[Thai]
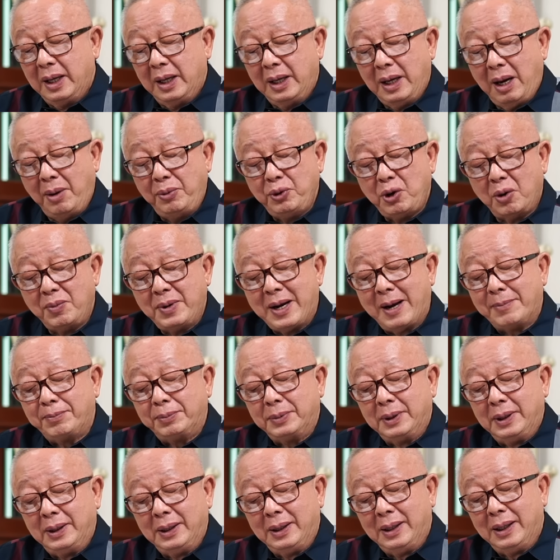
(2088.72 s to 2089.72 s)
ท่านผู้ชมครับ
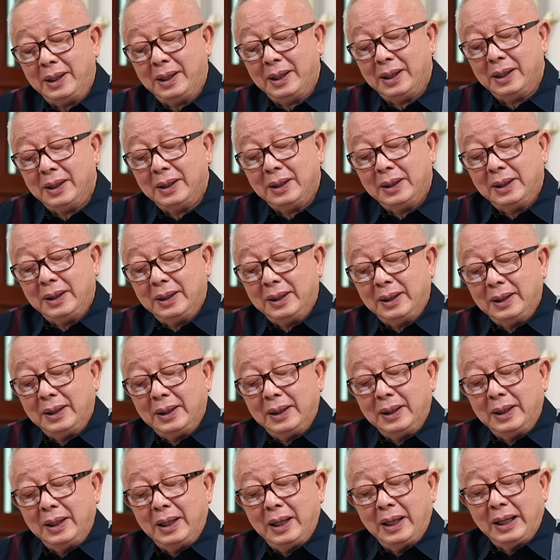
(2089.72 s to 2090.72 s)

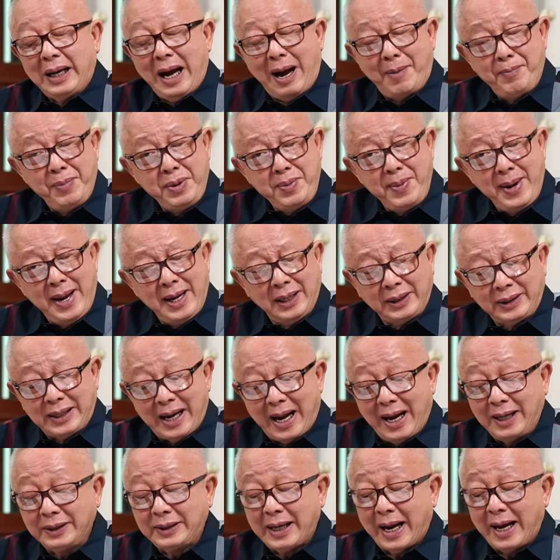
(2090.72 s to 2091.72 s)
คำพิพาก
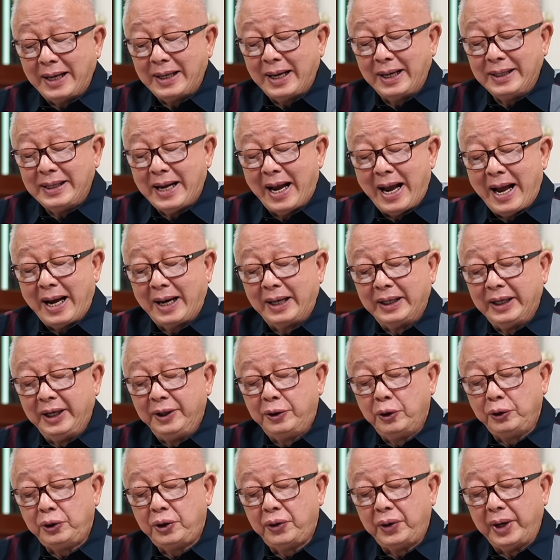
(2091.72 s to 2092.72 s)
ษาศาลอาญาคดี
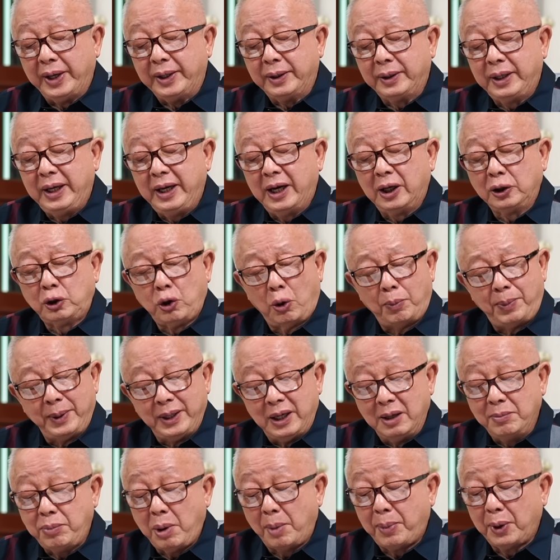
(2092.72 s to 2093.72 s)
ทุจริตที่กระทบไป
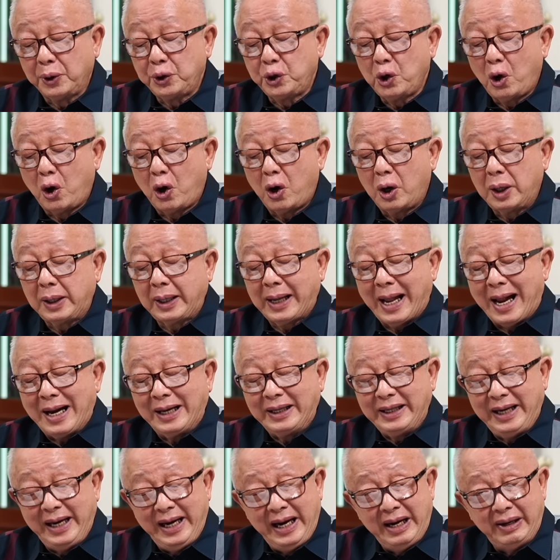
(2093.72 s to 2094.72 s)
ถึงปปช.ครั้ง
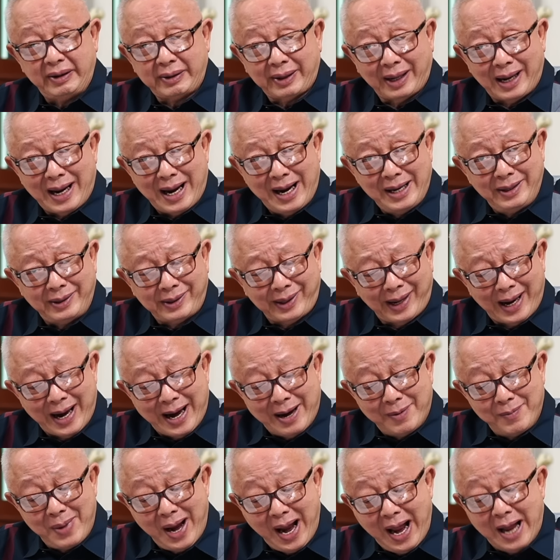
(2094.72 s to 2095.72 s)
นี้ร้ายแร
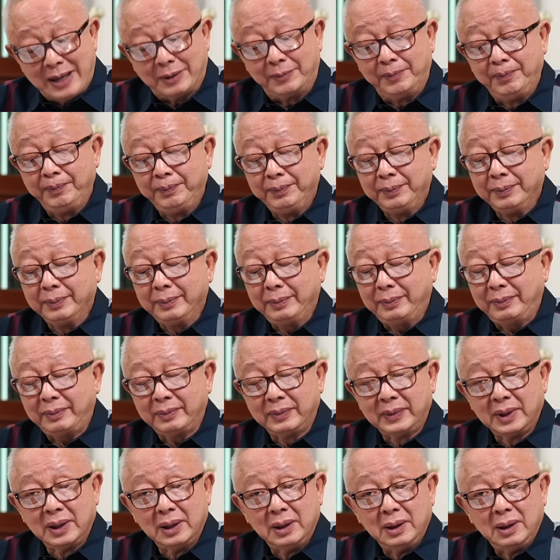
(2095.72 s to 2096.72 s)
งมาก
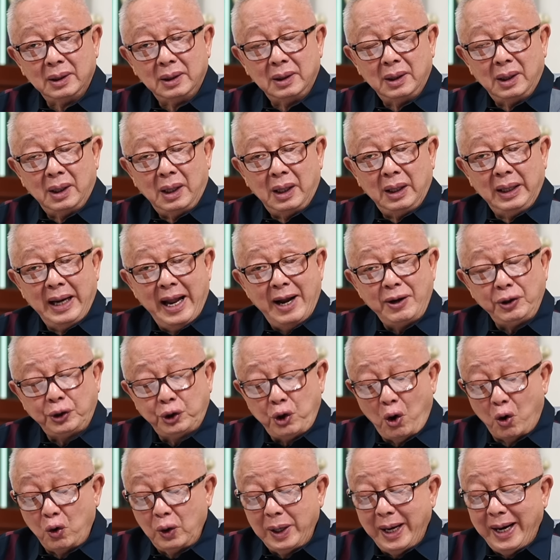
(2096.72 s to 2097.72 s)
แล้ว
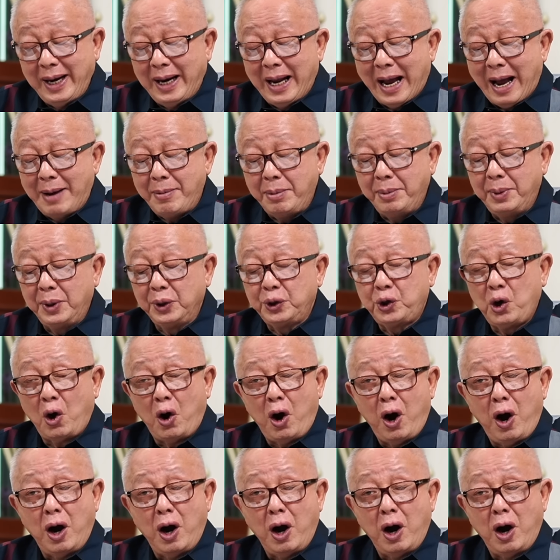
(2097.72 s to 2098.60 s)
ส่งเลขาปปช.